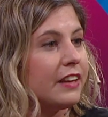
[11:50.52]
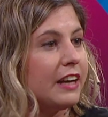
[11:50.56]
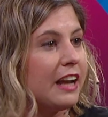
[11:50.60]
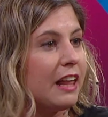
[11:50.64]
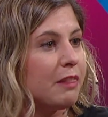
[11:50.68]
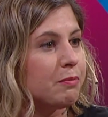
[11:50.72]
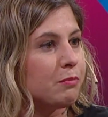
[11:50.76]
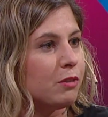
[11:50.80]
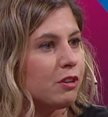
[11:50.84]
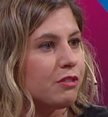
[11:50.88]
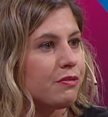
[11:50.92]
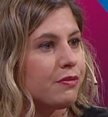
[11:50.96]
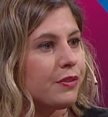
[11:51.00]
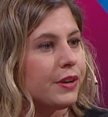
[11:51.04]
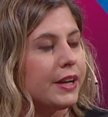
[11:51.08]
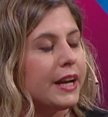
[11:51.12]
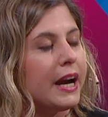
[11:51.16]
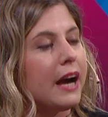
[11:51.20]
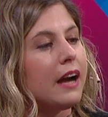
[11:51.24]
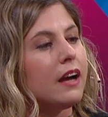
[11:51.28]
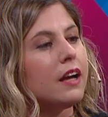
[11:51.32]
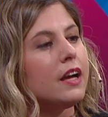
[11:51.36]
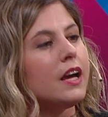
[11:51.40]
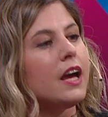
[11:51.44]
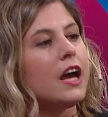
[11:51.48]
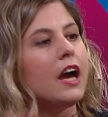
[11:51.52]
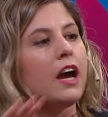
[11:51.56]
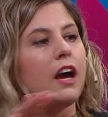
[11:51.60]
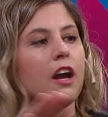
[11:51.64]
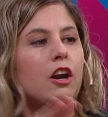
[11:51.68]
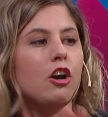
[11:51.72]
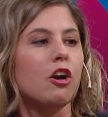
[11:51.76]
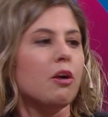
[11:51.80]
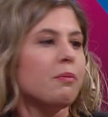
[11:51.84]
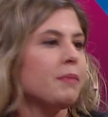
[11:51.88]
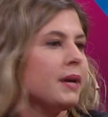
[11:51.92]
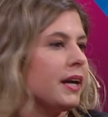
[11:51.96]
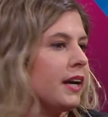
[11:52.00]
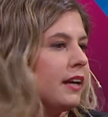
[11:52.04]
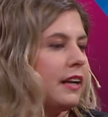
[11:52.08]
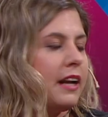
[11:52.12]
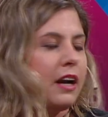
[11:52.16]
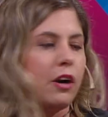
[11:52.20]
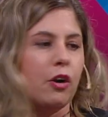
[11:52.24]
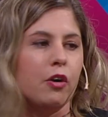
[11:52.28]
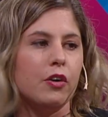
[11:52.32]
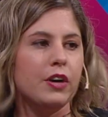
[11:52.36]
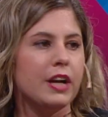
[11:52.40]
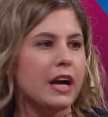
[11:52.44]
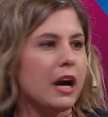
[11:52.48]
de la atmósfera, lo
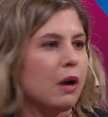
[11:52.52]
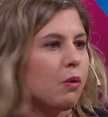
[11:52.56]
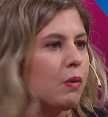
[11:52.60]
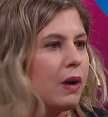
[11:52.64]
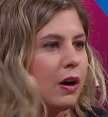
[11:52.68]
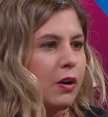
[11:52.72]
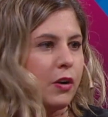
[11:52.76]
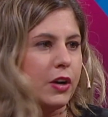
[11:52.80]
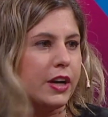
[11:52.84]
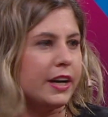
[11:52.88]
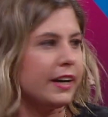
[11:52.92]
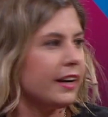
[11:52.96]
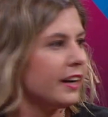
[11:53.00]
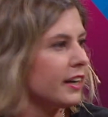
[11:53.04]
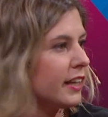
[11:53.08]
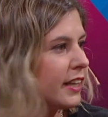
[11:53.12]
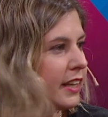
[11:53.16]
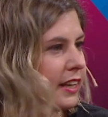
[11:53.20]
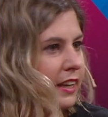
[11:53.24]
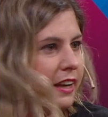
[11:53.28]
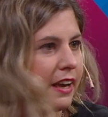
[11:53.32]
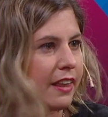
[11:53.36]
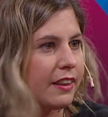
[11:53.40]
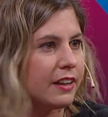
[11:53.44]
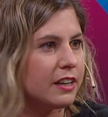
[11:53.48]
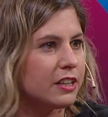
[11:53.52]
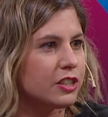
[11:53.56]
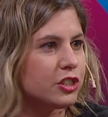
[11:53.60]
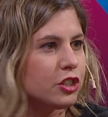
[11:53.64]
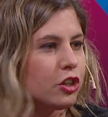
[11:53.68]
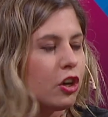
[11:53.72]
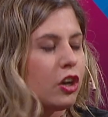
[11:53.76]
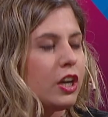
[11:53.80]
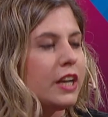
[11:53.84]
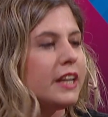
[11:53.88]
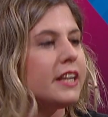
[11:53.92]
mezclan con agua, con energía del sol